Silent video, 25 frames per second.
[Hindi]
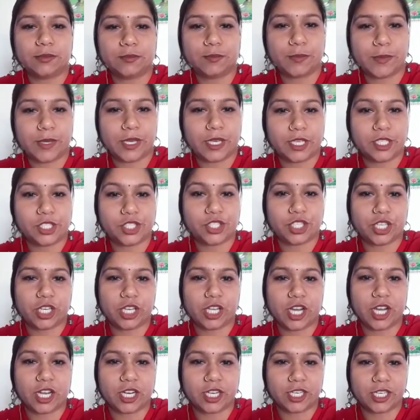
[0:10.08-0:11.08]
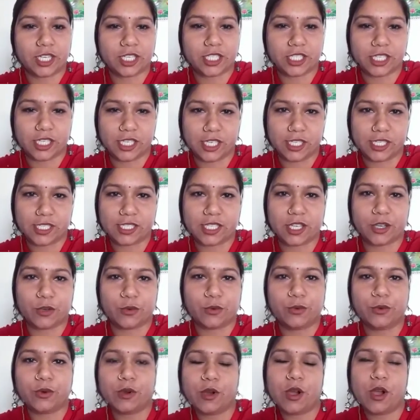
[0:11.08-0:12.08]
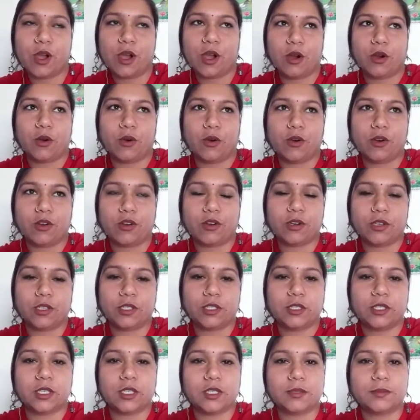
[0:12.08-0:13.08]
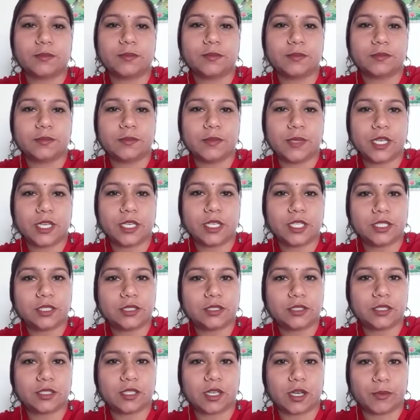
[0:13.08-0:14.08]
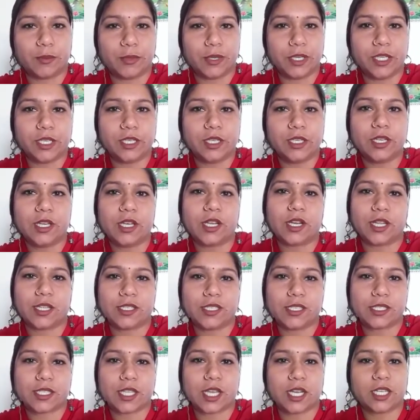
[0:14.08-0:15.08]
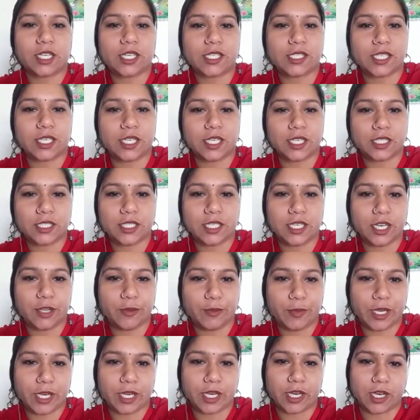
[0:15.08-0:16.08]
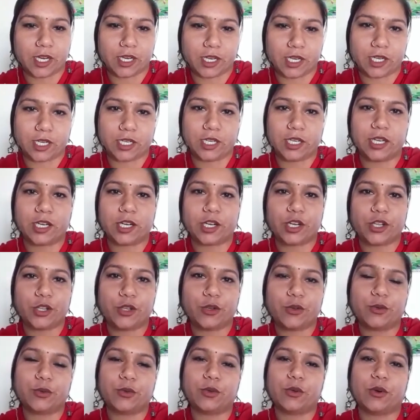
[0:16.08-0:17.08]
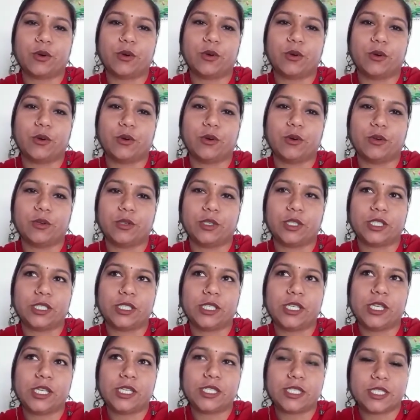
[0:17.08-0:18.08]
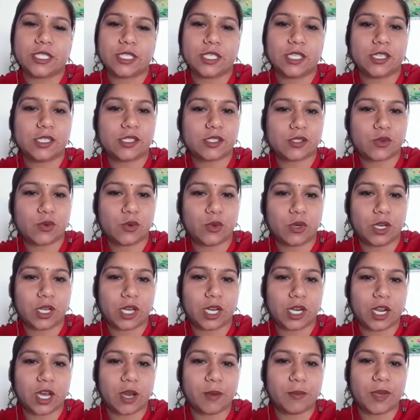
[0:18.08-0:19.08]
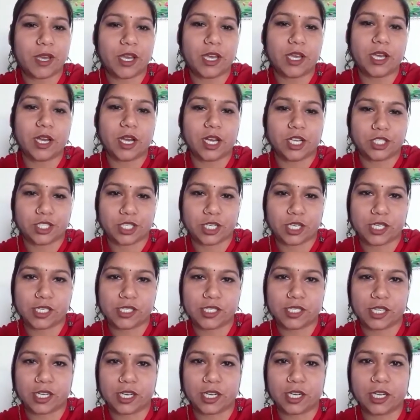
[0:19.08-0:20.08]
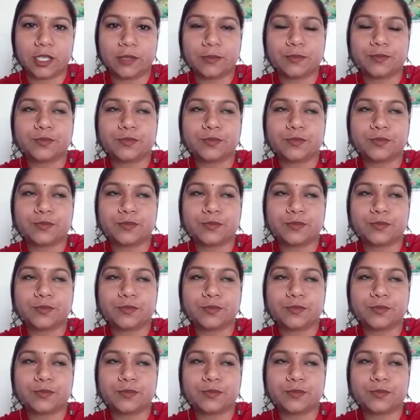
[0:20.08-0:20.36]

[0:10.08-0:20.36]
में श्रीगंगानगर ज़िले से हूँ और मैं अभी राजस्थान के सीकर ज़िले में कार्य कर रही हूँ और जे स्कूल का नाम है आशा का झरना